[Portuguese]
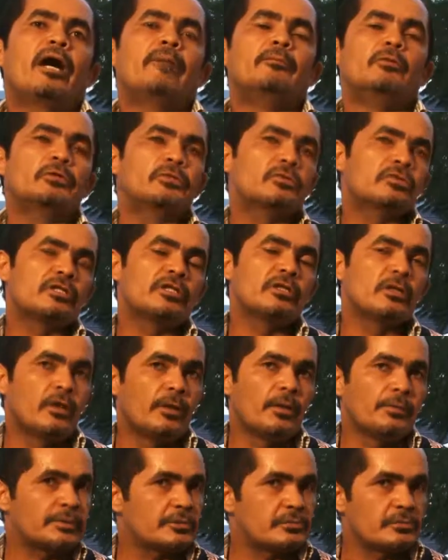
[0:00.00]
a muitos
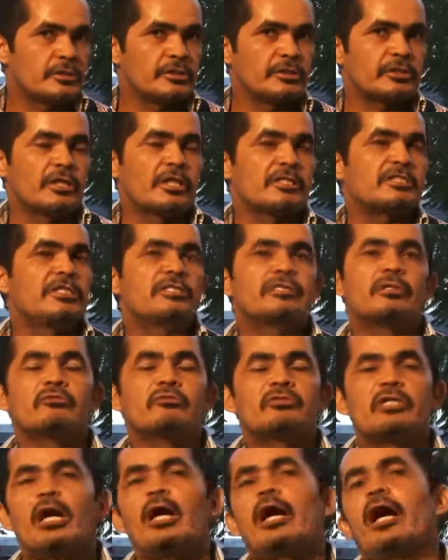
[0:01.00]
quilômetros de distância, a gente
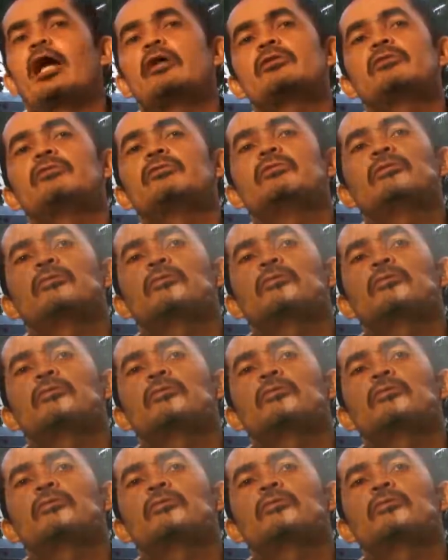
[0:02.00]
não tinha rádio.